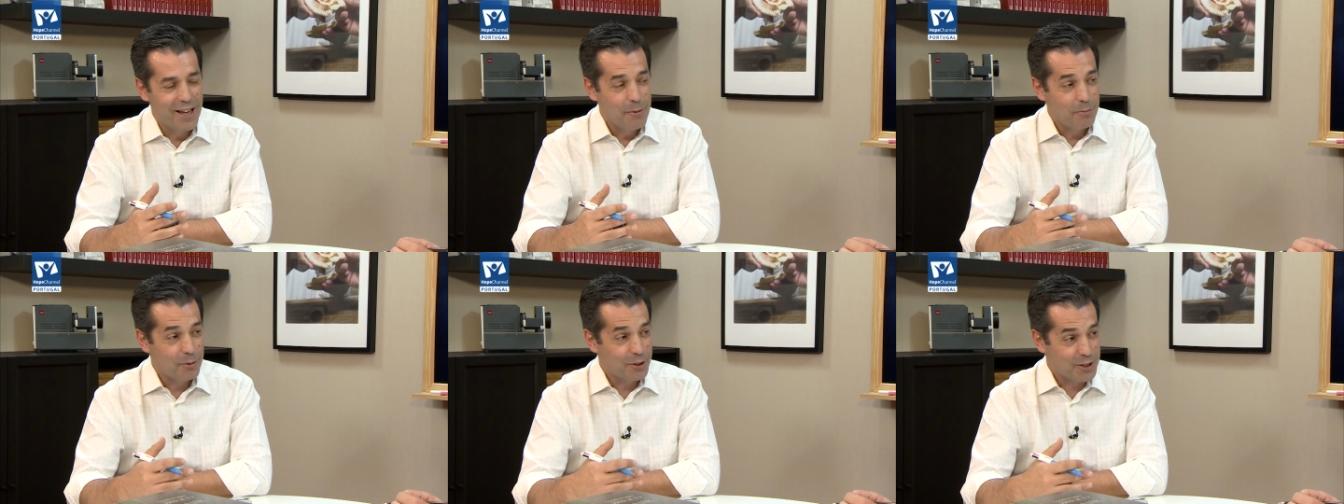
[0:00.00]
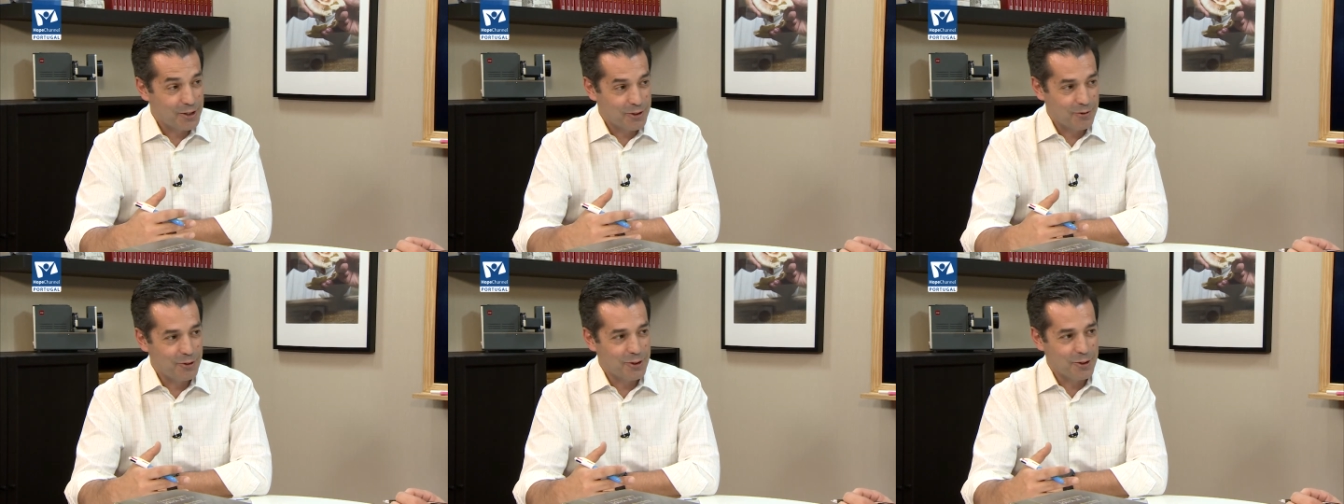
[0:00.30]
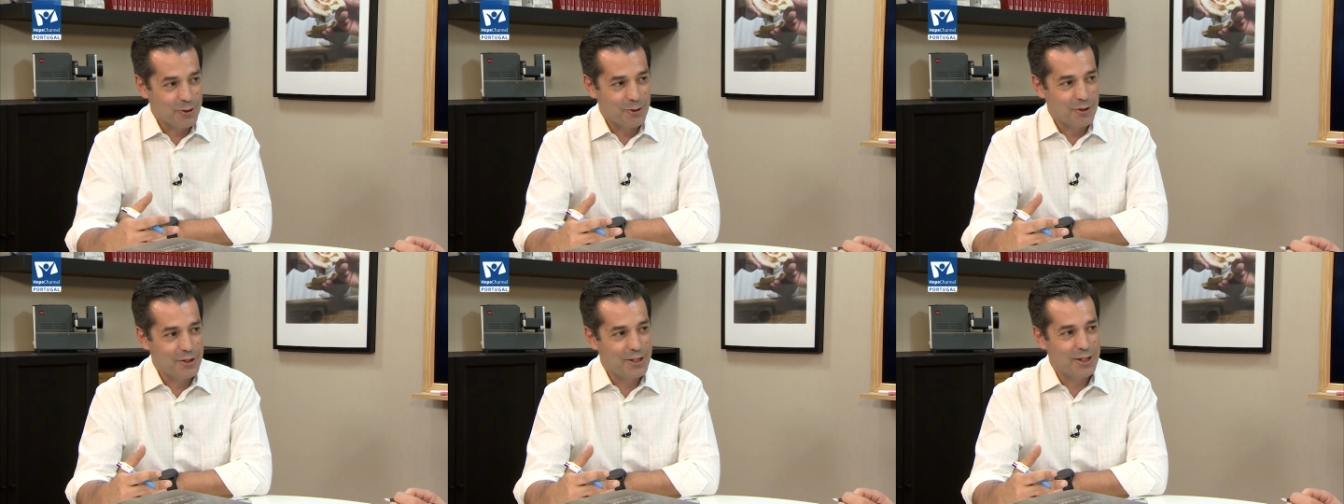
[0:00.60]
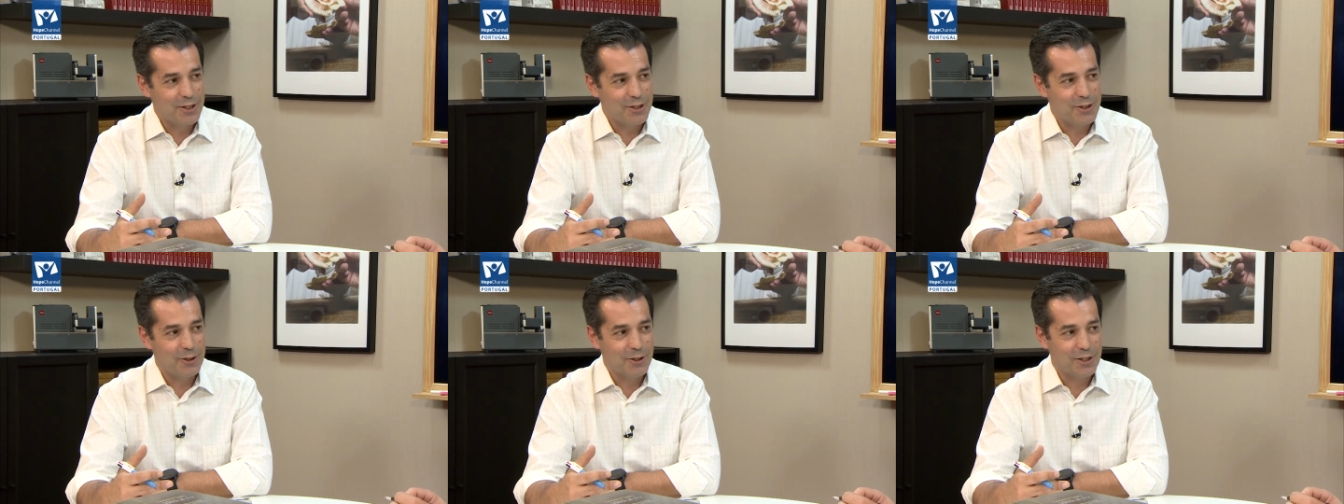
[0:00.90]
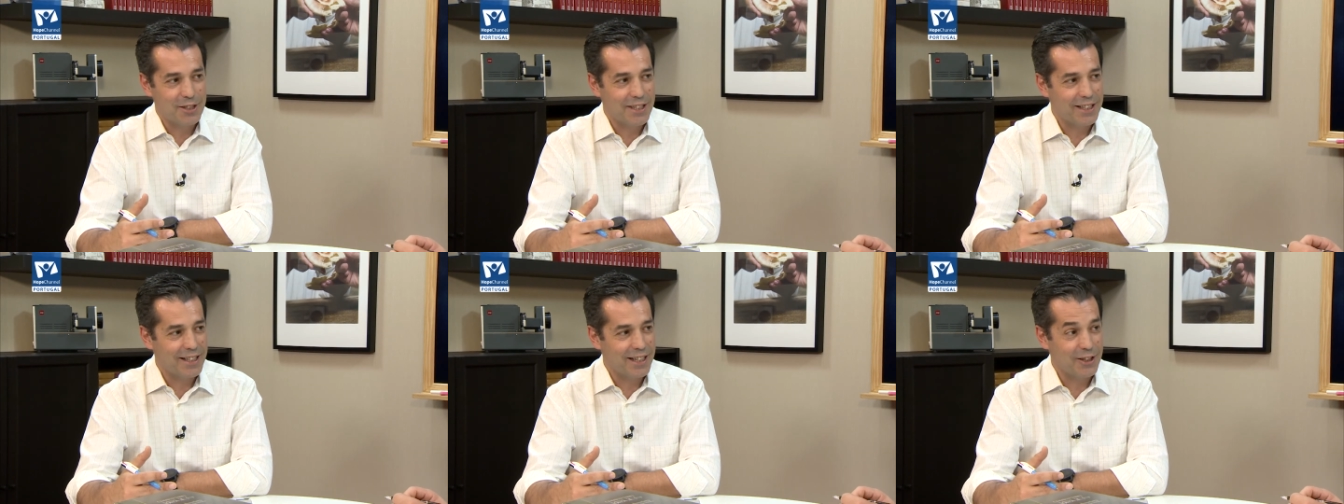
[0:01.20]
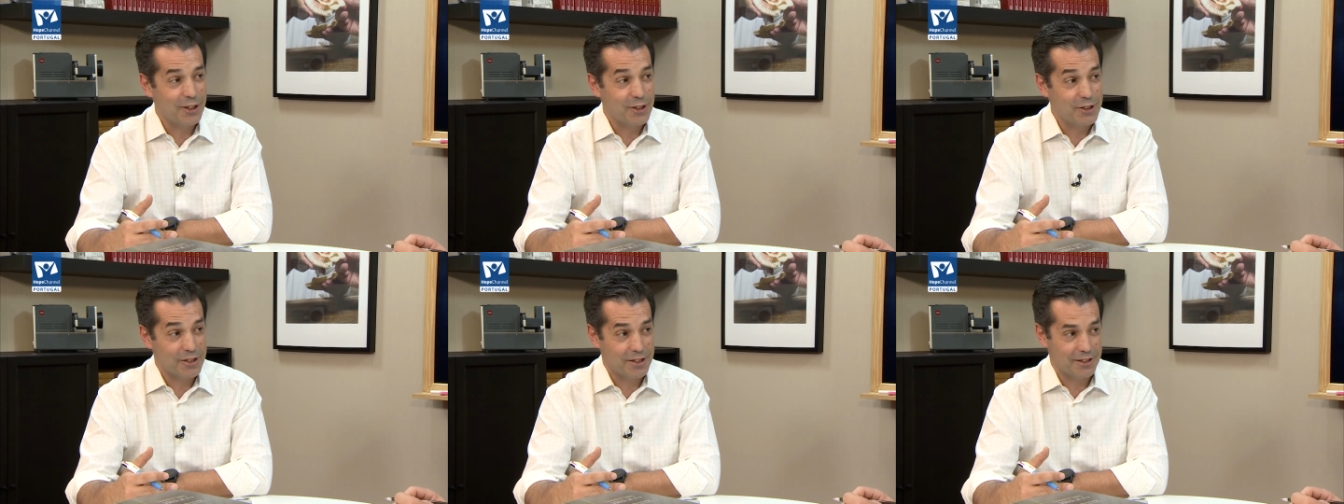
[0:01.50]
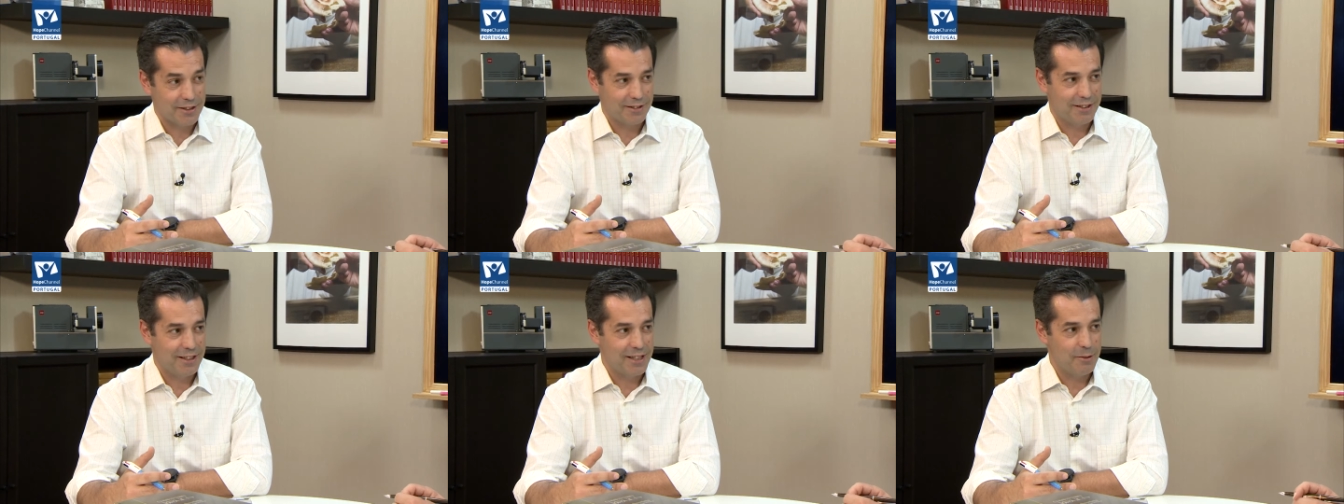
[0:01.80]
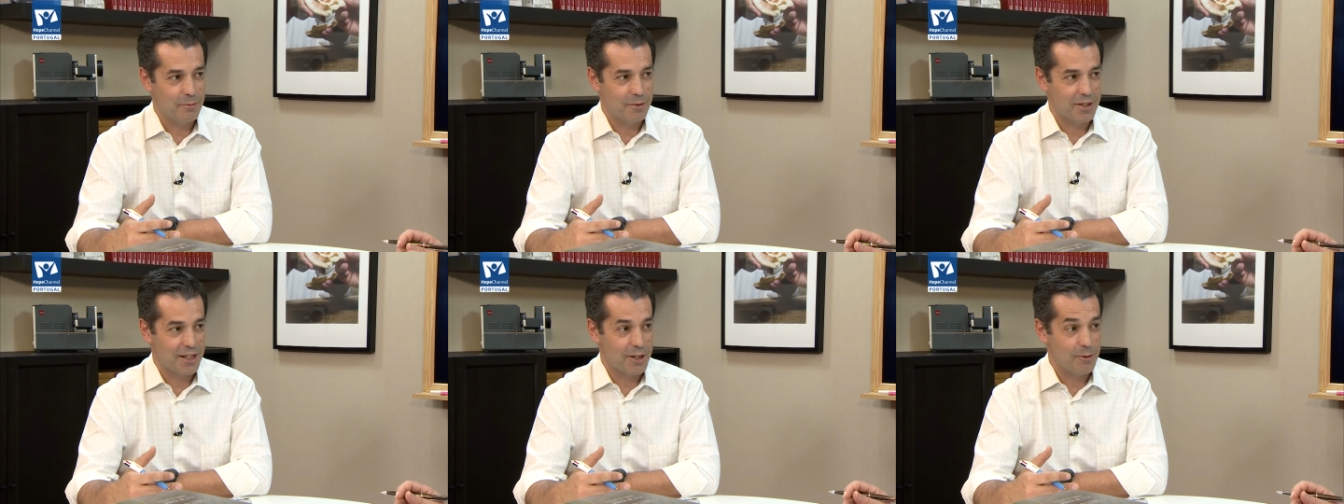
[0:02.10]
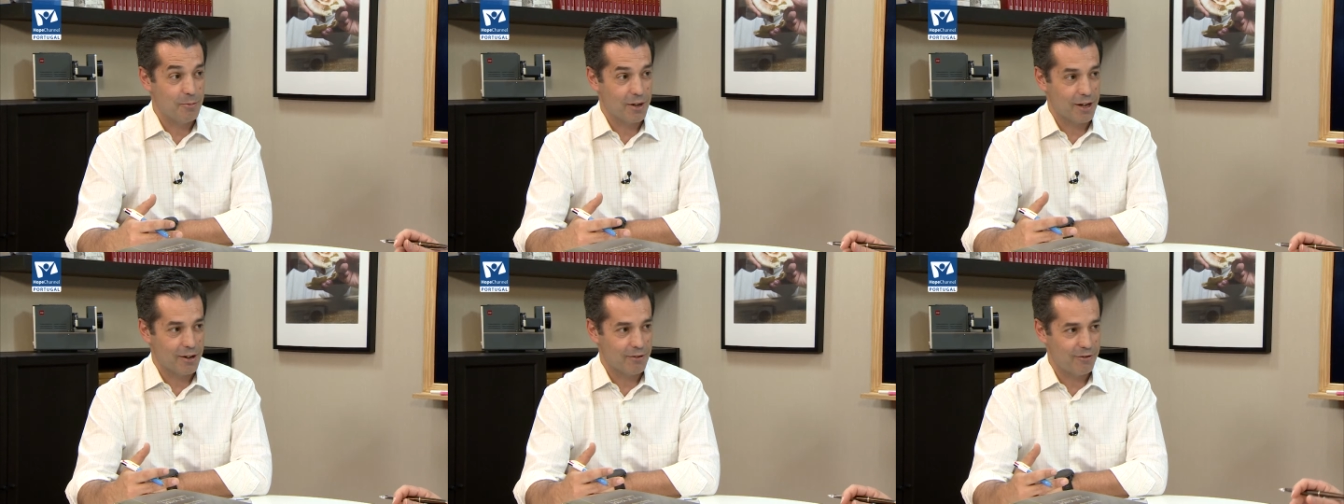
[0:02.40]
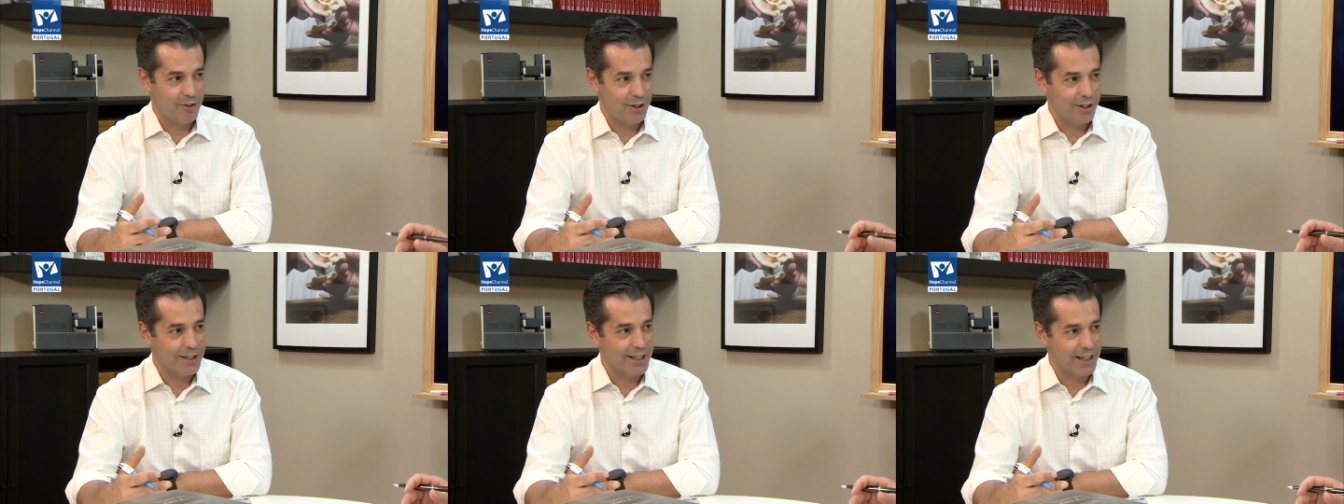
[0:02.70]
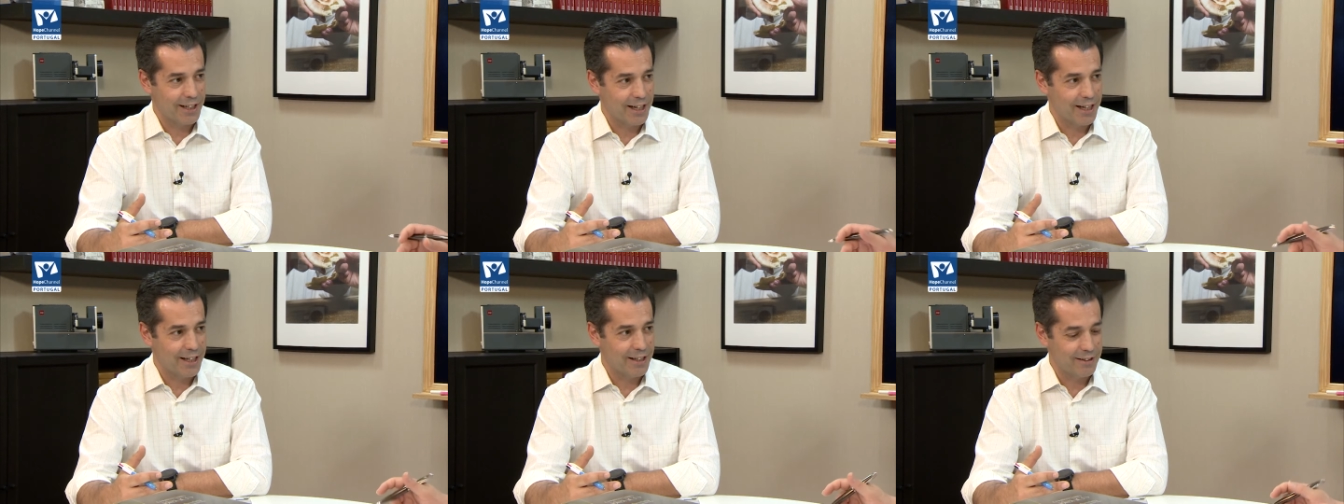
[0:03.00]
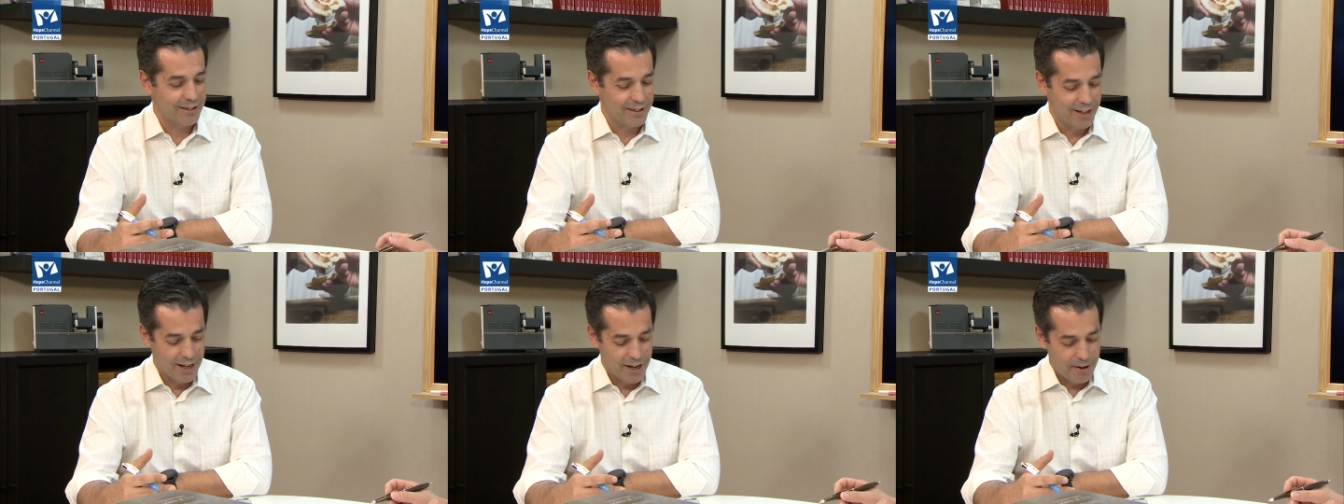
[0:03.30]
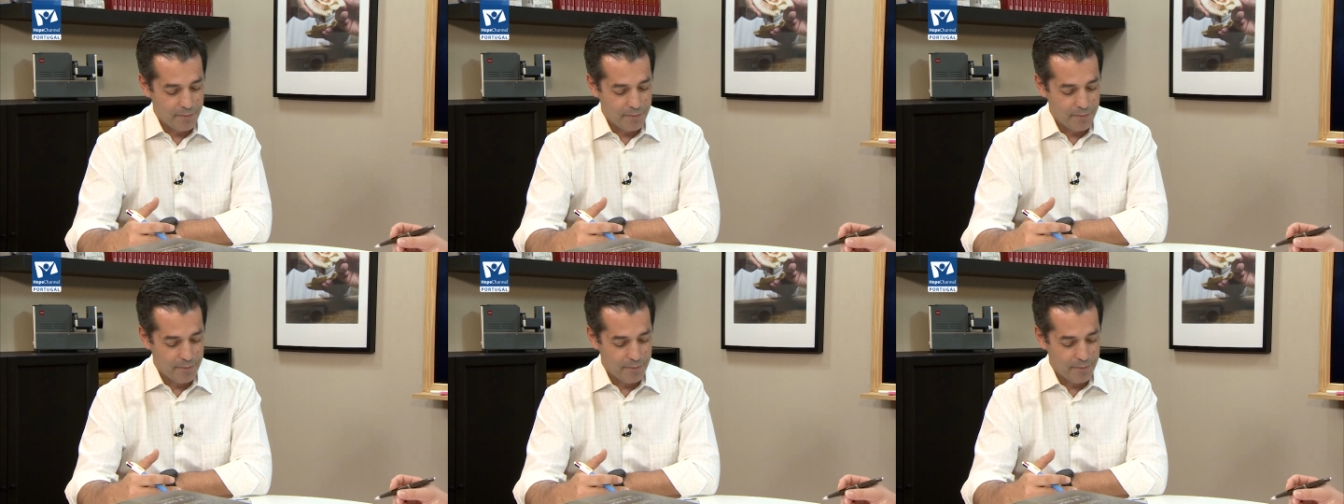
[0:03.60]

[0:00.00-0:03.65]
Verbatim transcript: Porque se fosse nos dias de hoje, se calhar nós teríamos aqui uma revolta grande.